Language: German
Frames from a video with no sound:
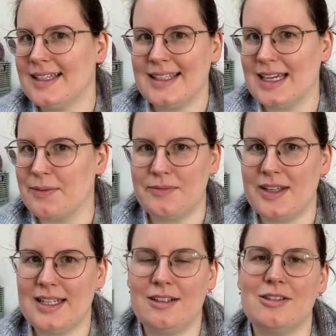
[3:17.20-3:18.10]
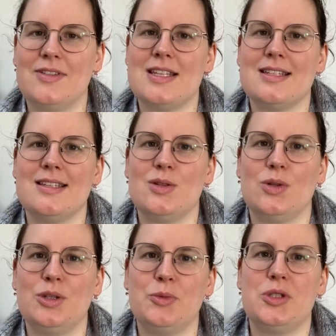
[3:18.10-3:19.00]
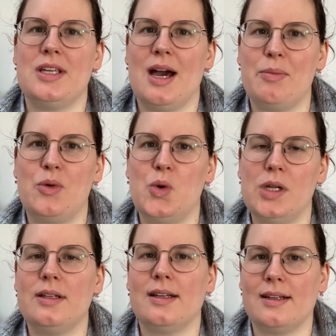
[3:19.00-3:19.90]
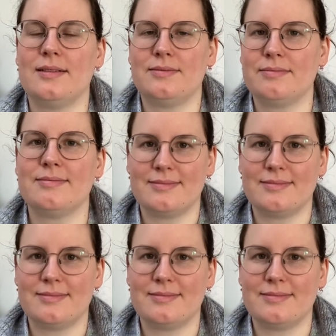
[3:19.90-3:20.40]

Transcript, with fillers: ja, wenn da irgendwas ist und ich muss sie abholen, dann,